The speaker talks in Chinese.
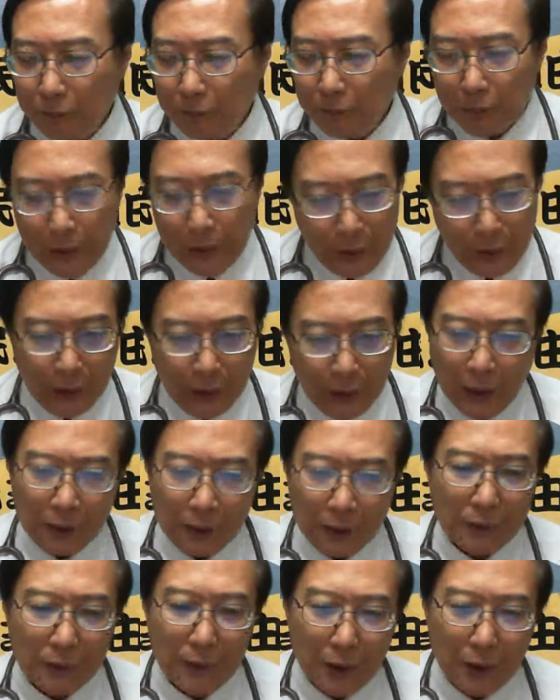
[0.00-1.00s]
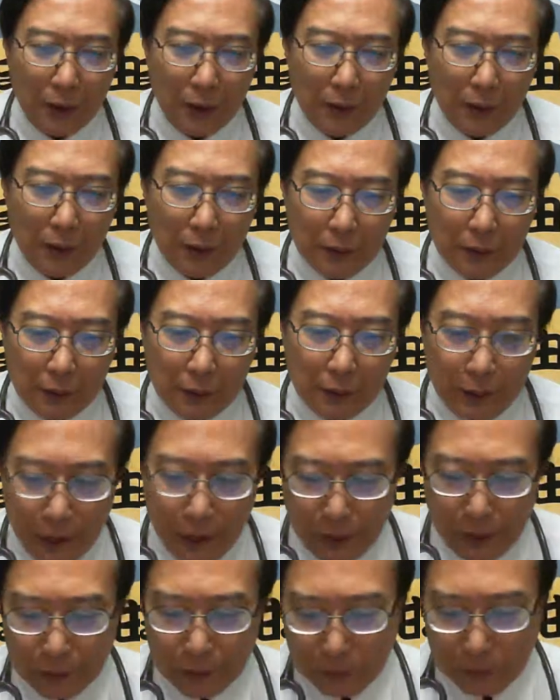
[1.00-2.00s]
啊！迄人
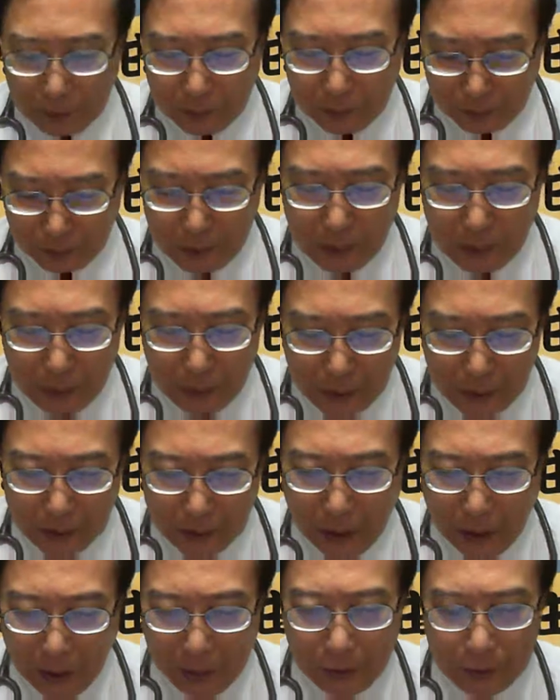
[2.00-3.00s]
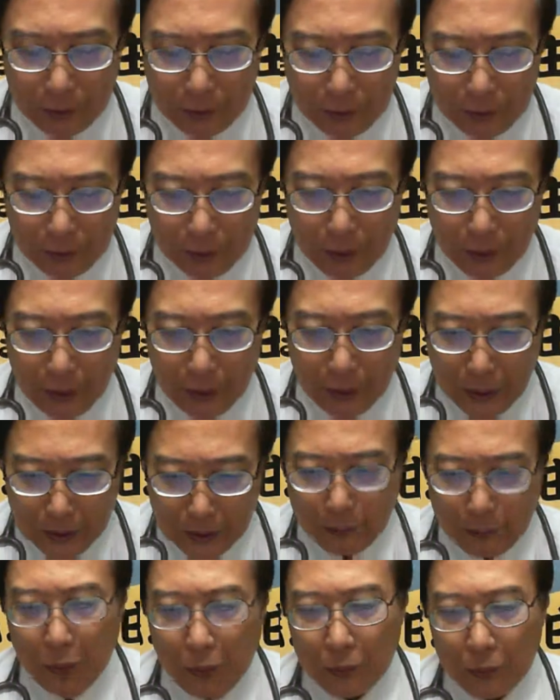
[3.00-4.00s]
伫里涛的
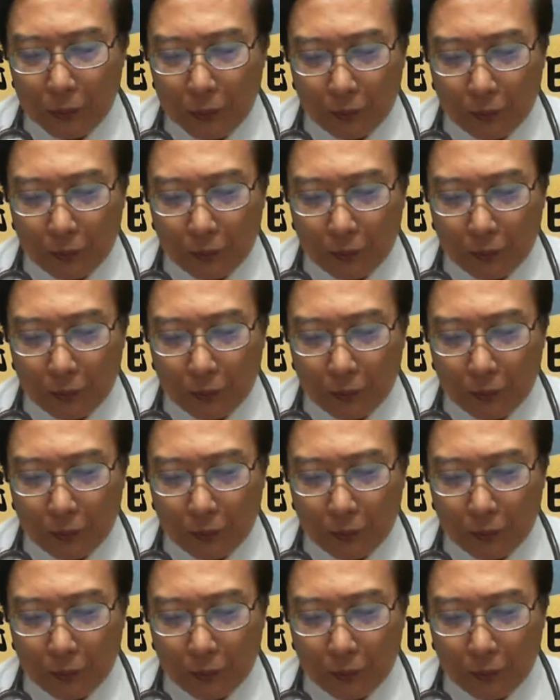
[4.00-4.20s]
节目，